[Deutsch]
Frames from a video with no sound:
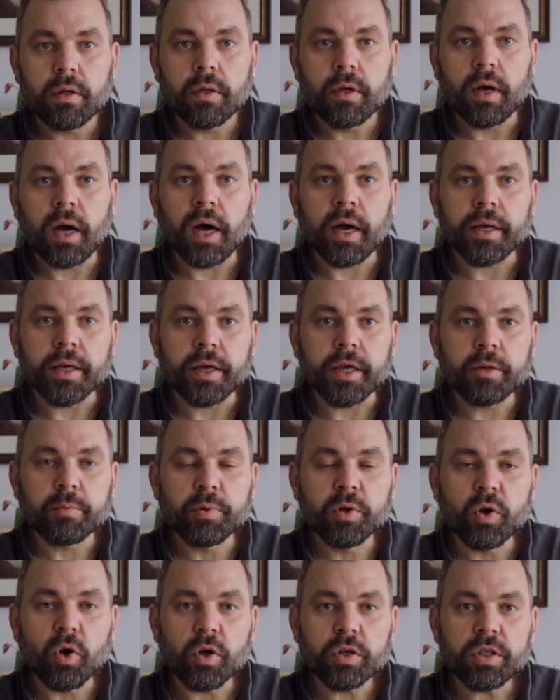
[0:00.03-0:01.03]
Hi, ich
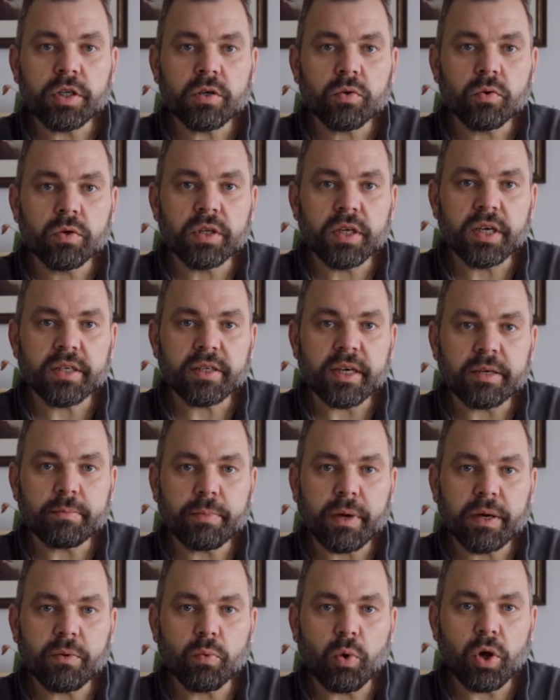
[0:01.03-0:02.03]
bin Ronny und ihr seid
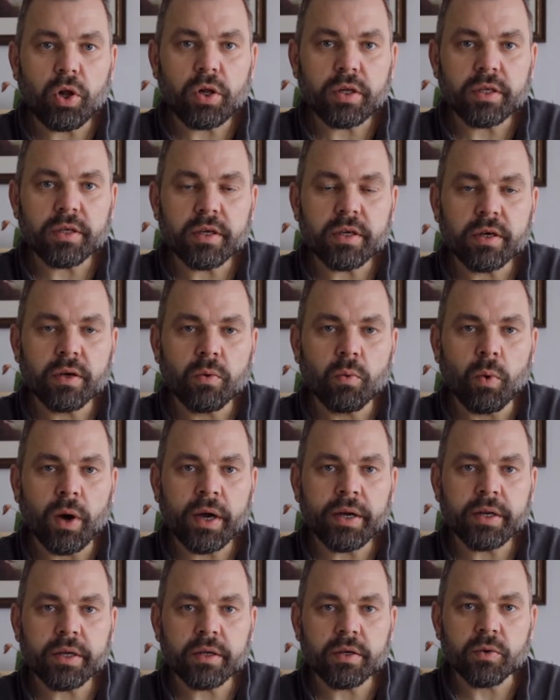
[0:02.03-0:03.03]
bei World
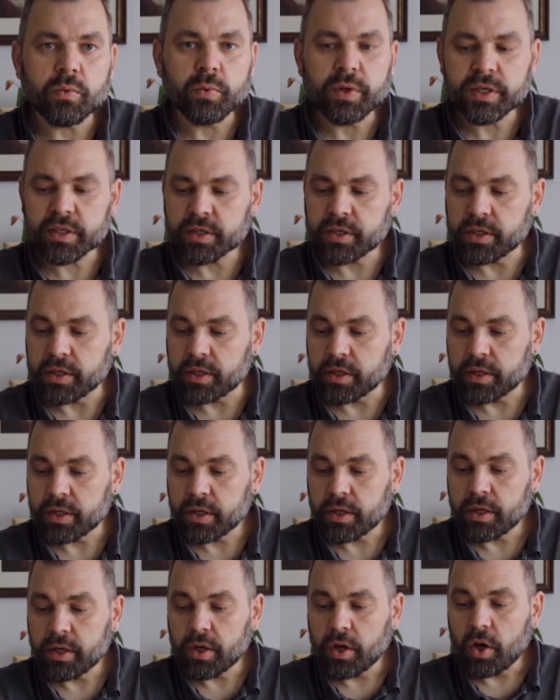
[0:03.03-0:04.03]
Wide Whisky.
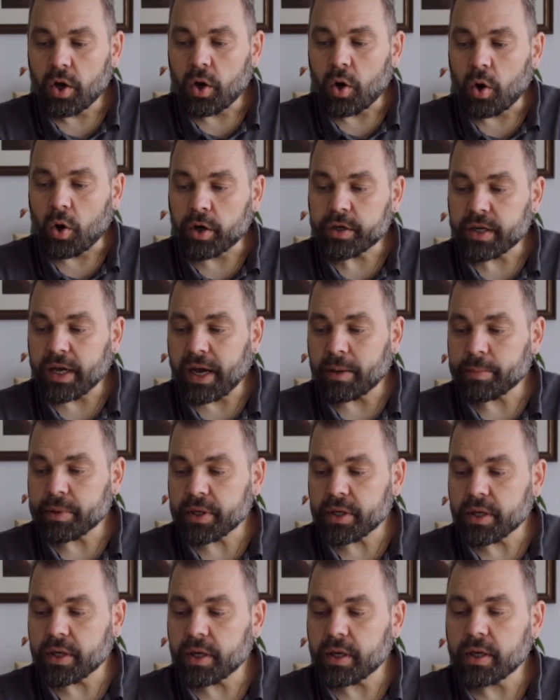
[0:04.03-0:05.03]
Heute habe
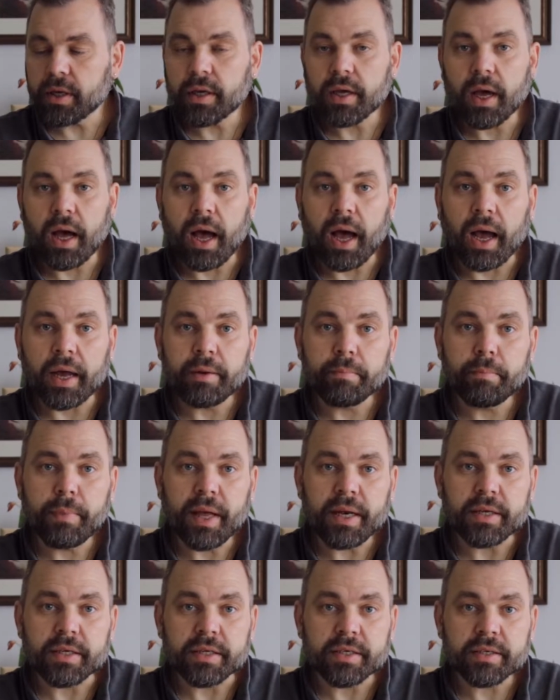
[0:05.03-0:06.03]
ich ein
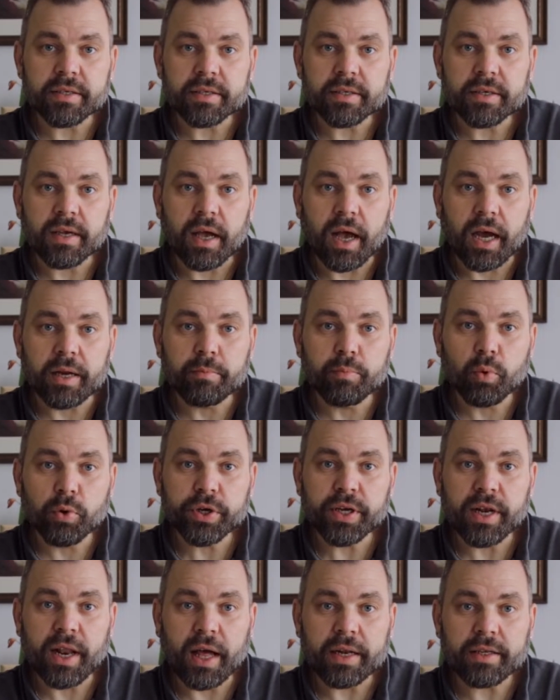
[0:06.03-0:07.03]
Bellies, ein
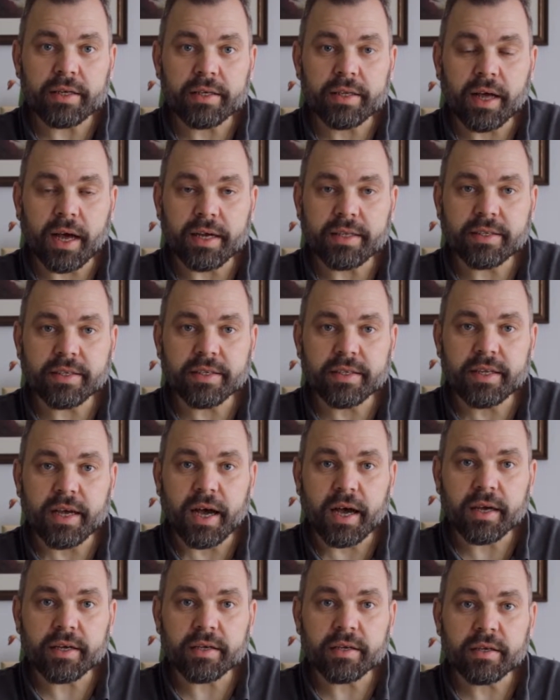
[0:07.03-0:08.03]
Bruchladi 13
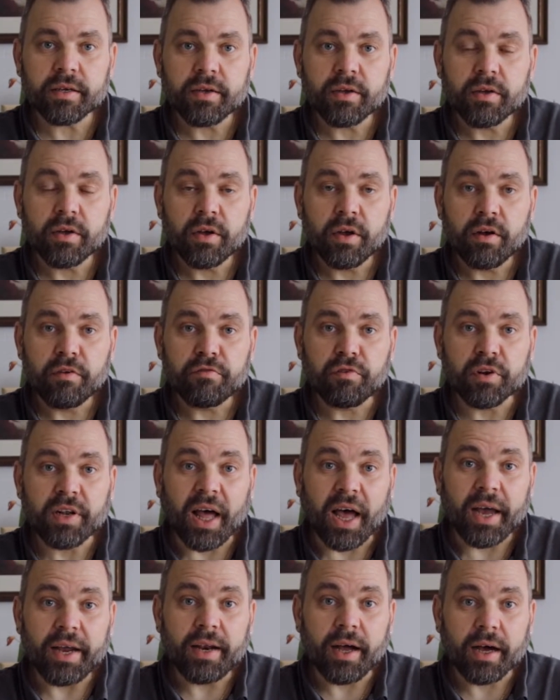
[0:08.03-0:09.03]
Jahre von
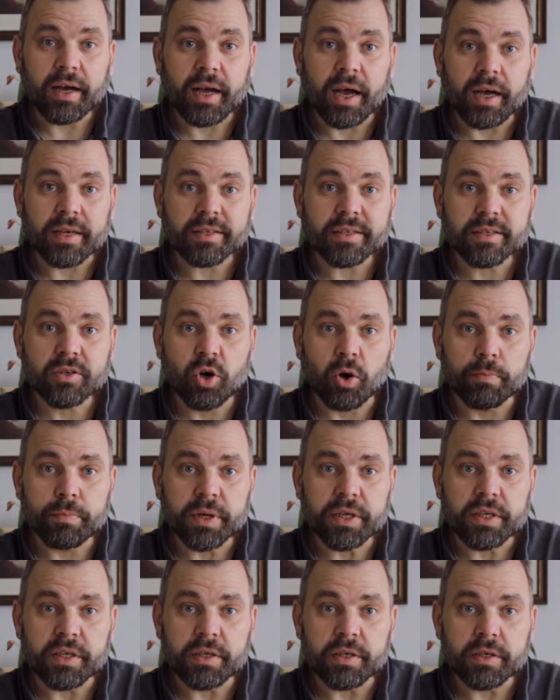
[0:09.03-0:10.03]
der Isla Cast
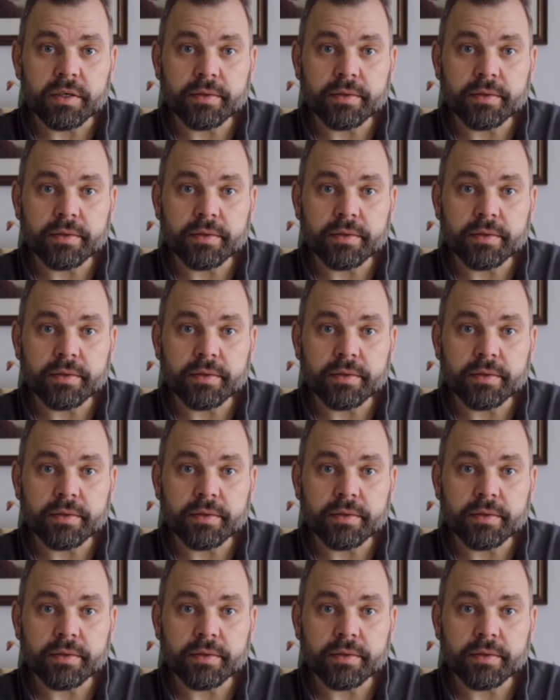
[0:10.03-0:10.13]
Company.